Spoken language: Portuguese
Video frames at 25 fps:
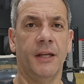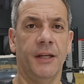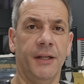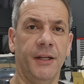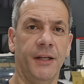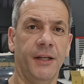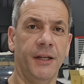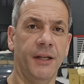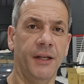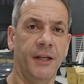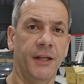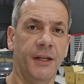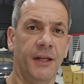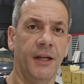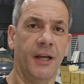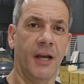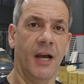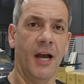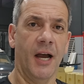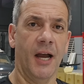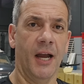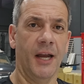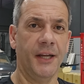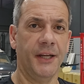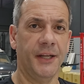E
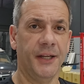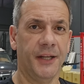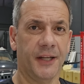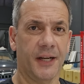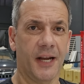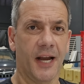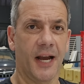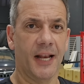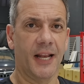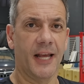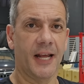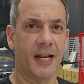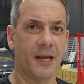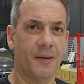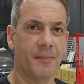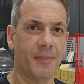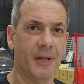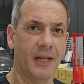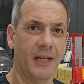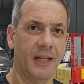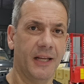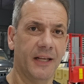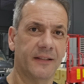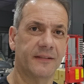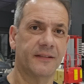aí galera,
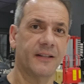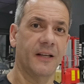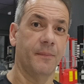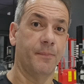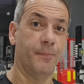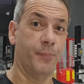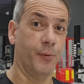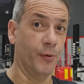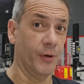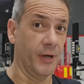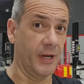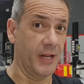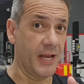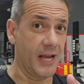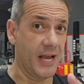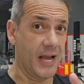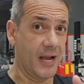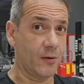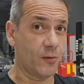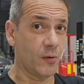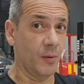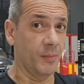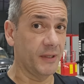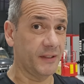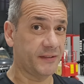beleza
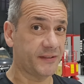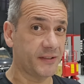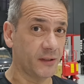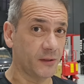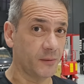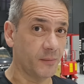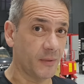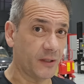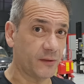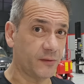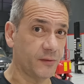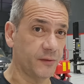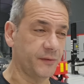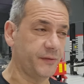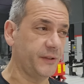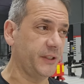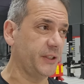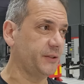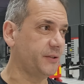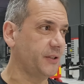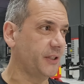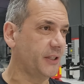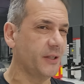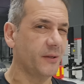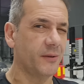pura? Começando mais um
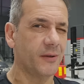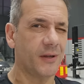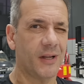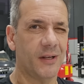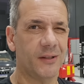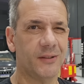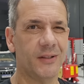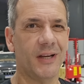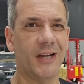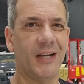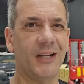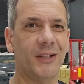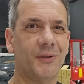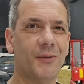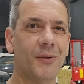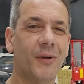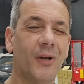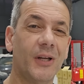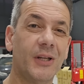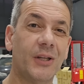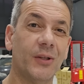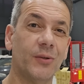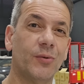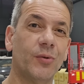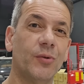vídeo aqui no canal da High
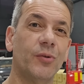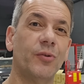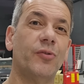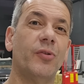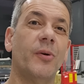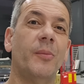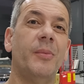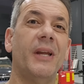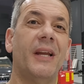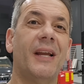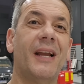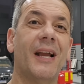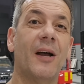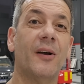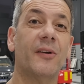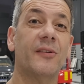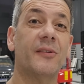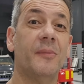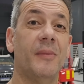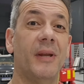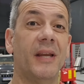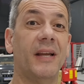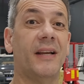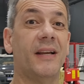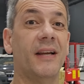Torque, tudo sobre carros
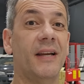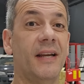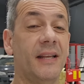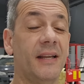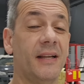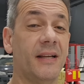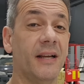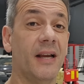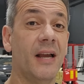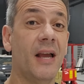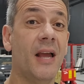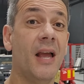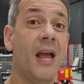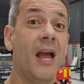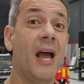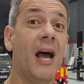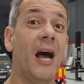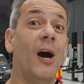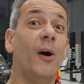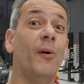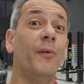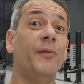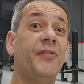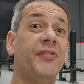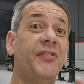e mecânica
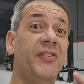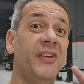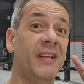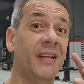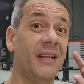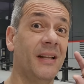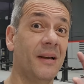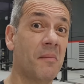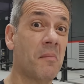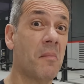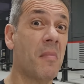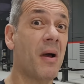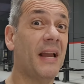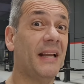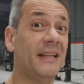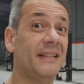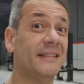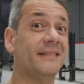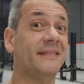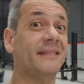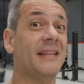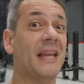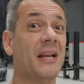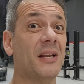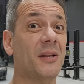A oficina
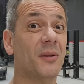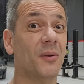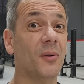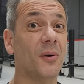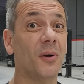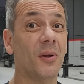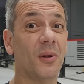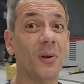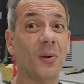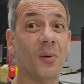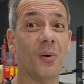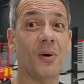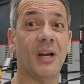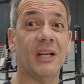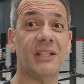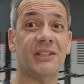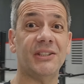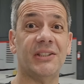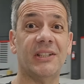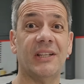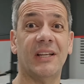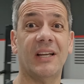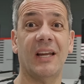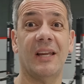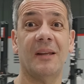mais
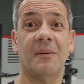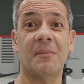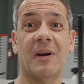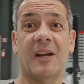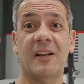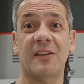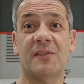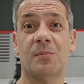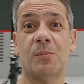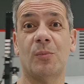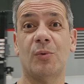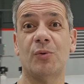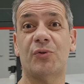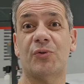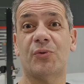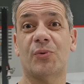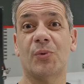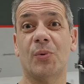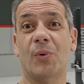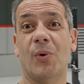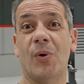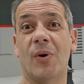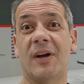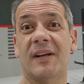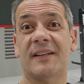tecnológica e mais
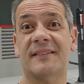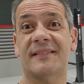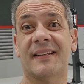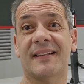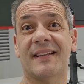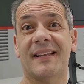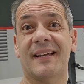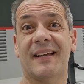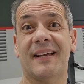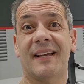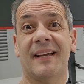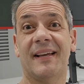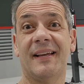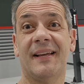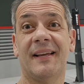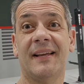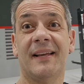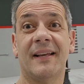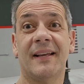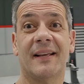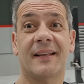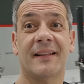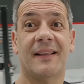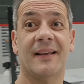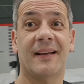monstruosa da,
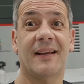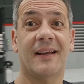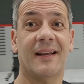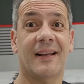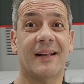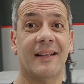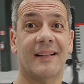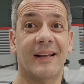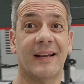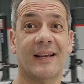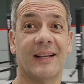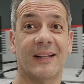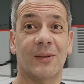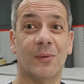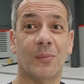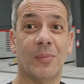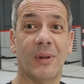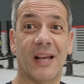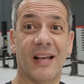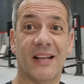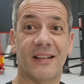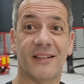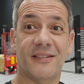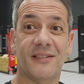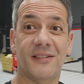da, da do
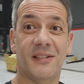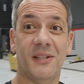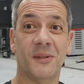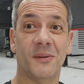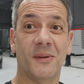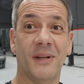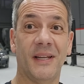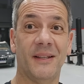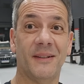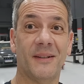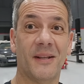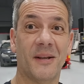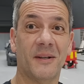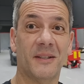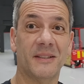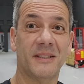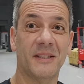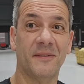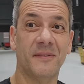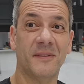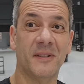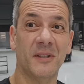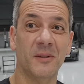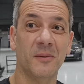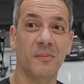Brasil, hein? O negócio
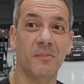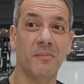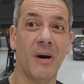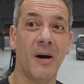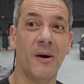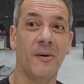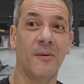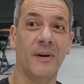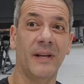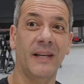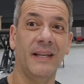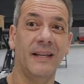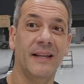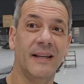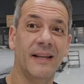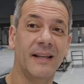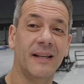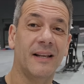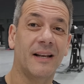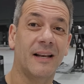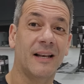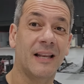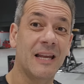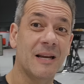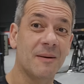tá ficando bom, hein?
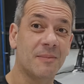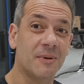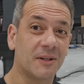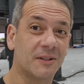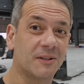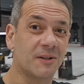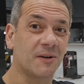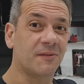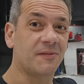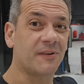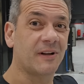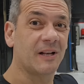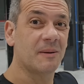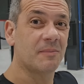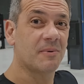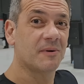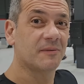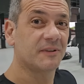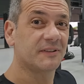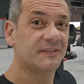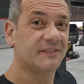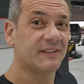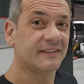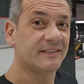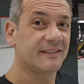Lembra que eu falei para
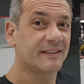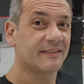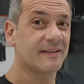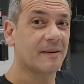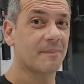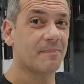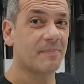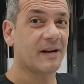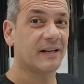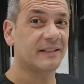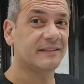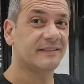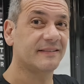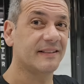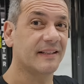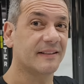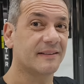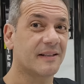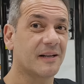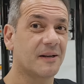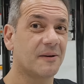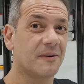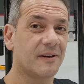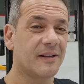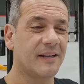vocês dessa parte
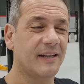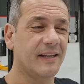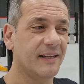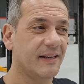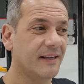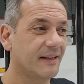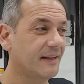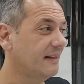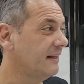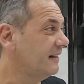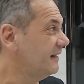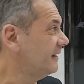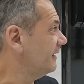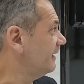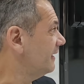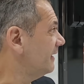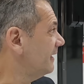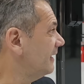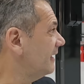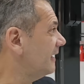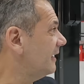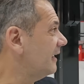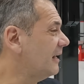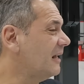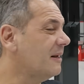central aqui?
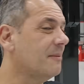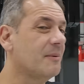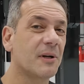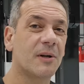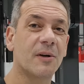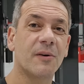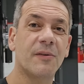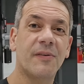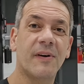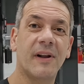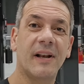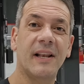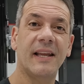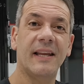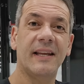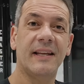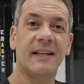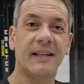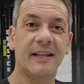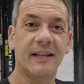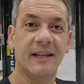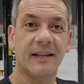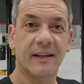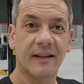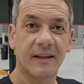Lembra que eu falei
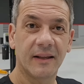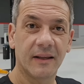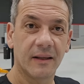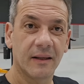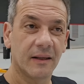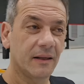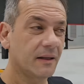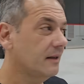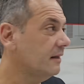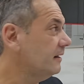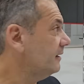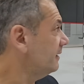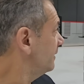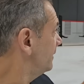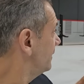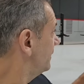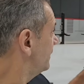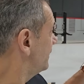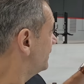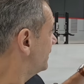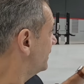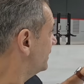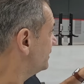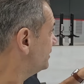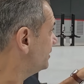que,
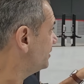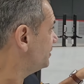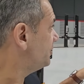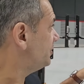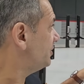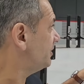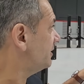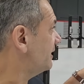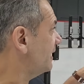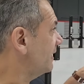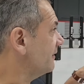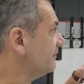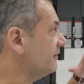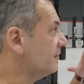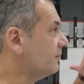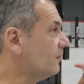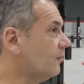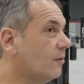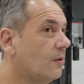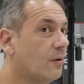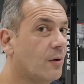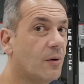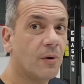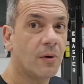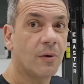que a gente tava
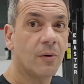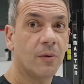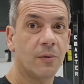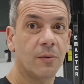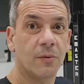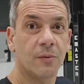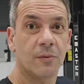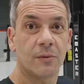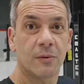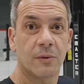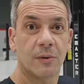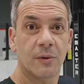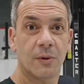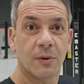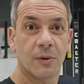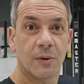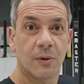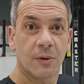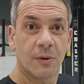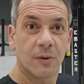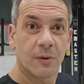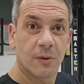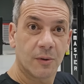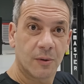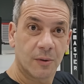com
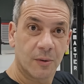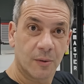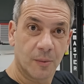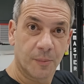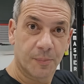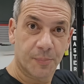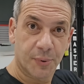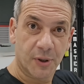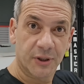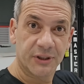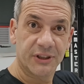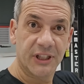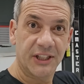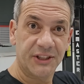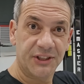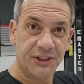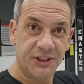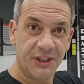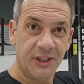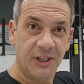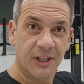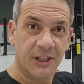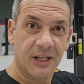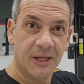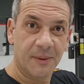um
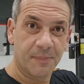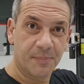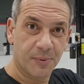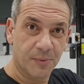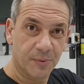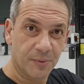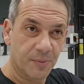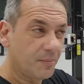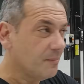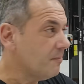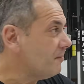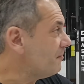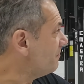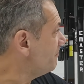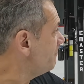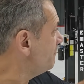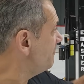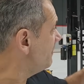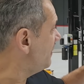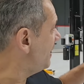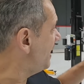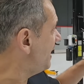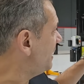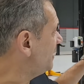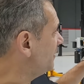projetinho aqui pro
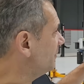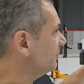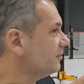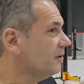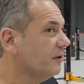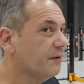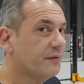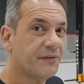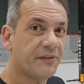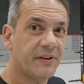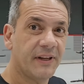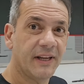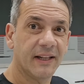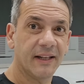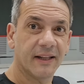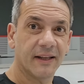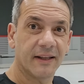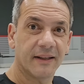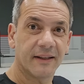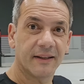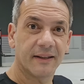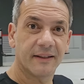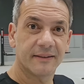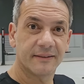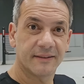meio da
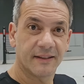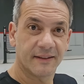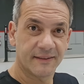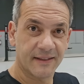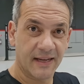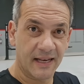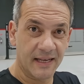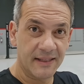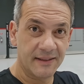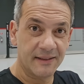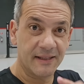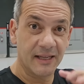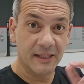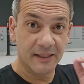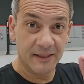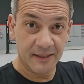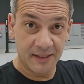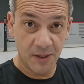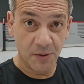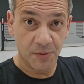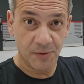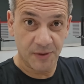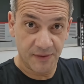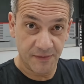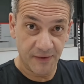oficina? Vocês querem
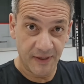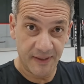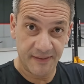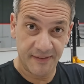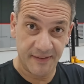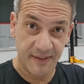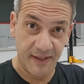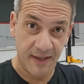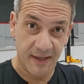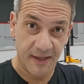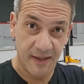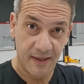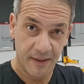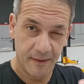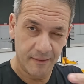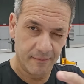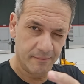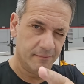entender o que vai ser?